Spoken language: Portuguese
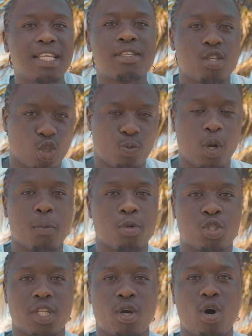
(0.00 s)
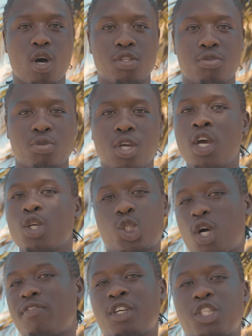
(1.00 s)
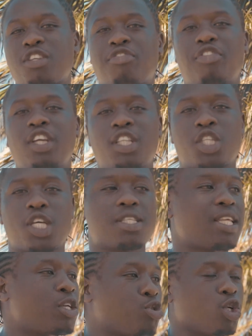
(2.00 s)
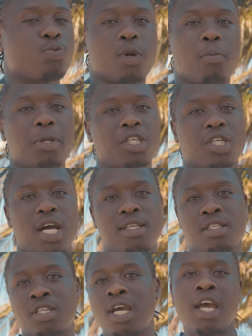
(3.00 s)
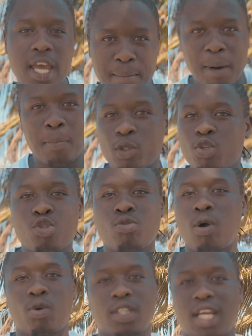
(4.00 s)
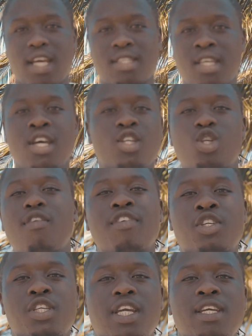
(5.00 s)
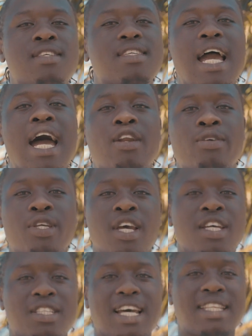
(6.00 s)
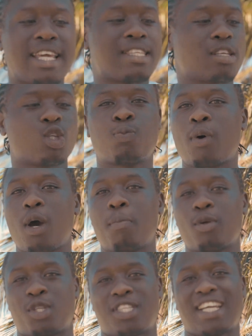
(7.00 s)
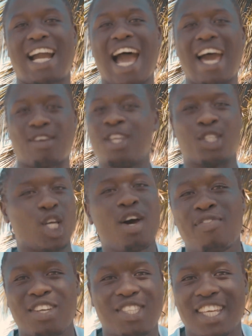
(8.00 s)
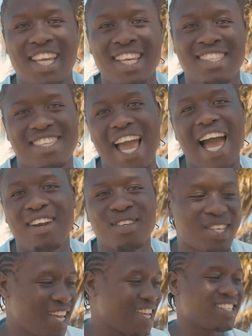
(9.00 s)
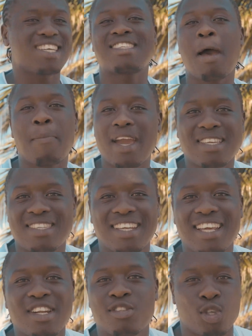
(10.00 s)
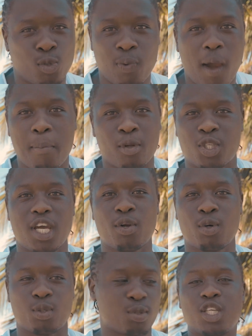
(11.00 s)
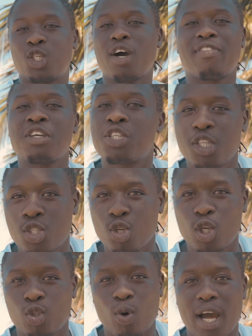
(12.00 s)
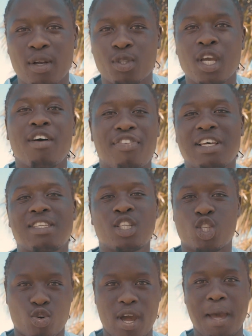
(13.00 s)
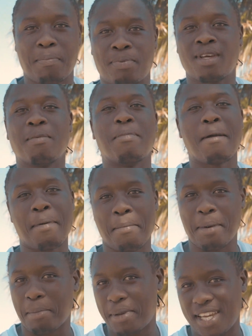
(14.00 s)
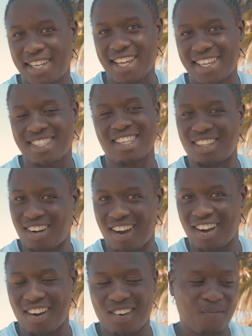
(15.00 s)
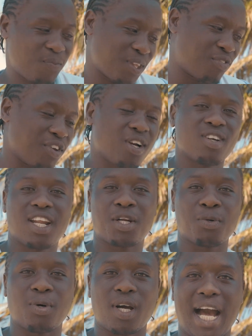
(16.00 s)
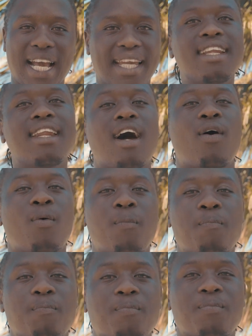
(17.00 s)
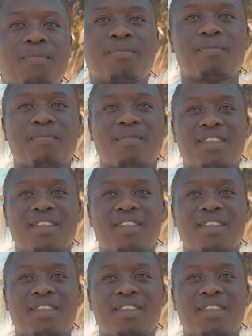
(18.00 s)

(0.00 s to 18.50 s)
têm seus próprios negócios, jovens de 20 já têm suas próprias casas. Em é Maputo isso não acontece. Jovens de 15 anos já têm seus próprios cigarros, jovens de 15 anos já sabem acender seus próprios charutos, jovens de 18 anos fazem trap bebem bebida, se drogam e ficam na rua. Aqui não. Tem muitos filhos.